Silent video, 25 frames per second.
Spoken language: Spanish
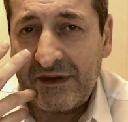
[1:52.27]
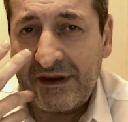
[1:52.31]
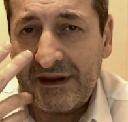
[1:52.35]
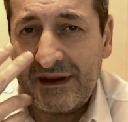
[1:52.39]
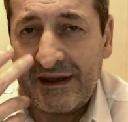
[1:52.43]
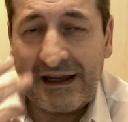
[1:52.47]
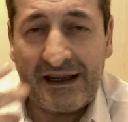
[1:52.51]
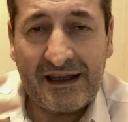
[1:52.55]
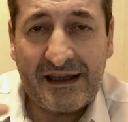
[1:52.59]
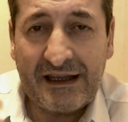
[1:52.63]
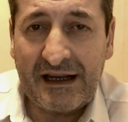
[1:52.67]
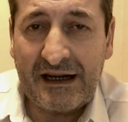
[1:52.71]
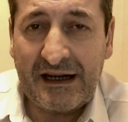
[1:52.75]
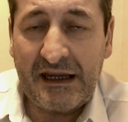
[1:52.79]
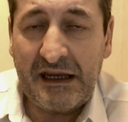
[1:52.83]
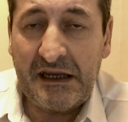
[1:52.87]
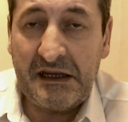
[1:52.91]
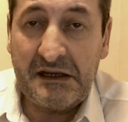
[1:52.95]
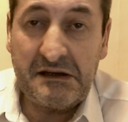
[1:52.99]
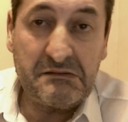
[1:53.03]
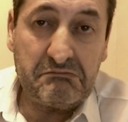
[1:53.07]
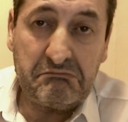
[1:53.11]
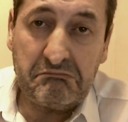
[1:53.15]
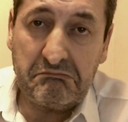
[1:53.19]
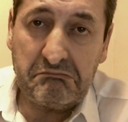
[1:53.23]
de
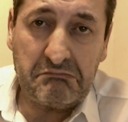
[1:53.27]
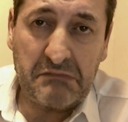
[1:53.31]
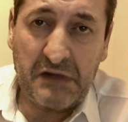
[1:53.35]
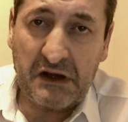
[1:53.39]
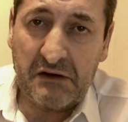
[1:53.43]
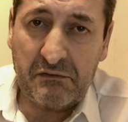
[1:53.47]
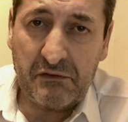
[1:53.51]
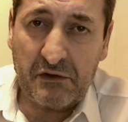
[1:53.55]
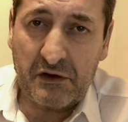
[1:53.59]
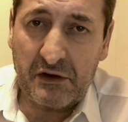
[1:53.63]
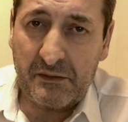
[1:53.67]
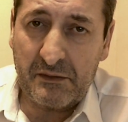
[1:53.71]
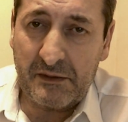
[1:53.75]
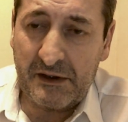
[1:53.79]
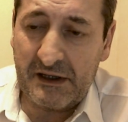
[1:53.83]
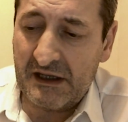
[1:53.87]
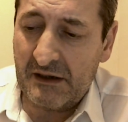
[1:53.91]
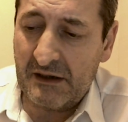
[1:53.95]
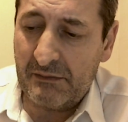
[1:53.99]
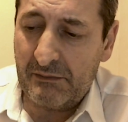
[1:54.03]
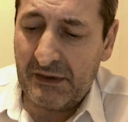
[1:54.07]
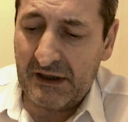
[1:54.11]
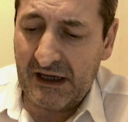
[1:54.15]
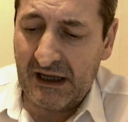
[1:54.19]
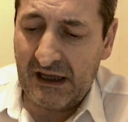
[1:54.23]
nariz en forma
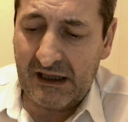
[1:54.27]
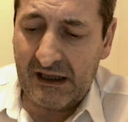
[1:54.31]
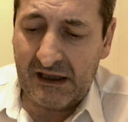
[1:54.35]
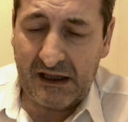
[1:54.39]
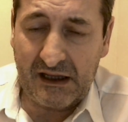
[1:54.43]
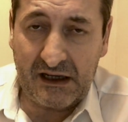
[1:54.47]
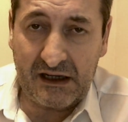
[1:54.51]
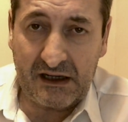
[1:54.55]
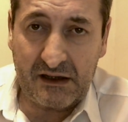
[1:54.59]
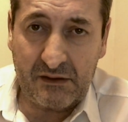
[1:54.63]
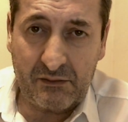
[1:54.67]
inesperada